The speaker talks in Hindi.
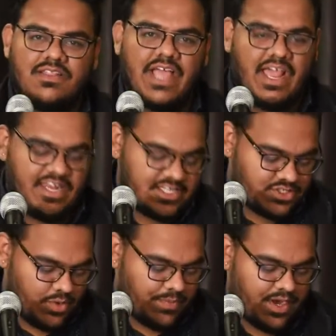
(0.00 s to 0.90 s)

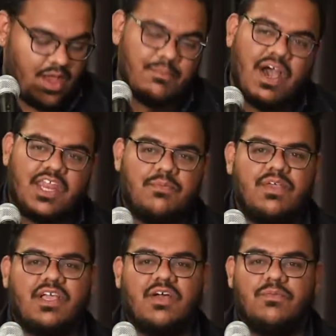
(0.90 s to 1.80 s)
दहलीज़ों पर हमारी
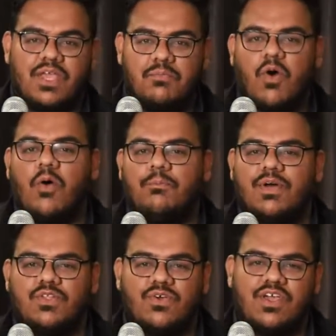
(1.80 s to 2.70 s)
भी कभी
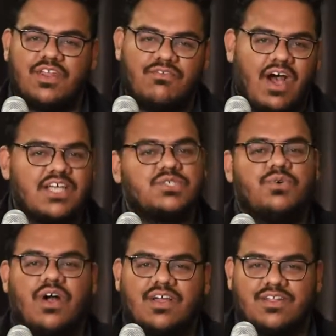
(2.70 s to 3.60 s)
मोहब्बतों के रिवाज
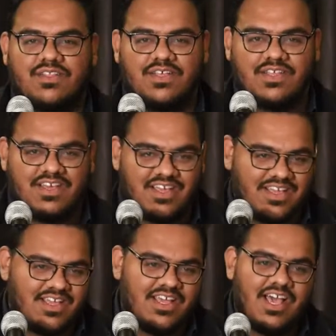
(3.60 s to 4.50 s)
हुआ करते थे
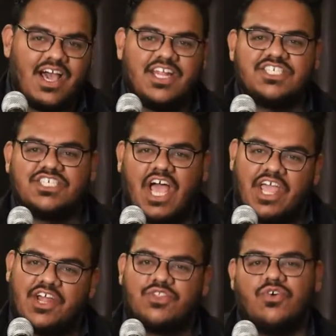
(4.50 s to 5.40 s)
अरे
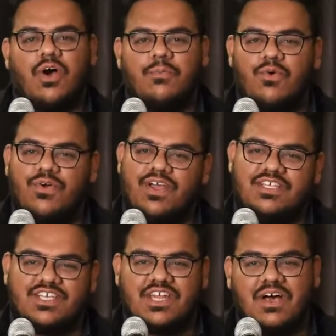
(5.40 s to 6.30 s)
शायर तो अब हुए
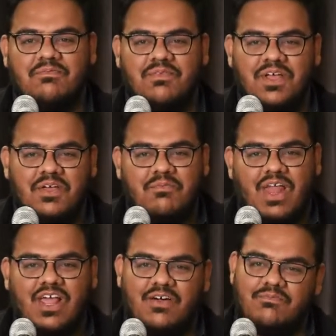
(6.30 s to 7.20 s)
हैं जनाब
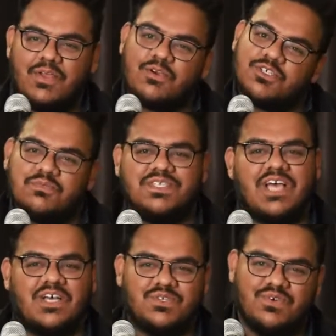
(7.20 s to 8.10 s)
पहले हम भी खुश
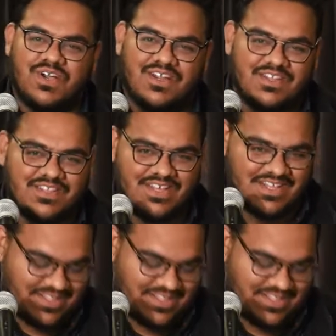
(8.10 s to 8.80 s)
मिजाज हुआ करते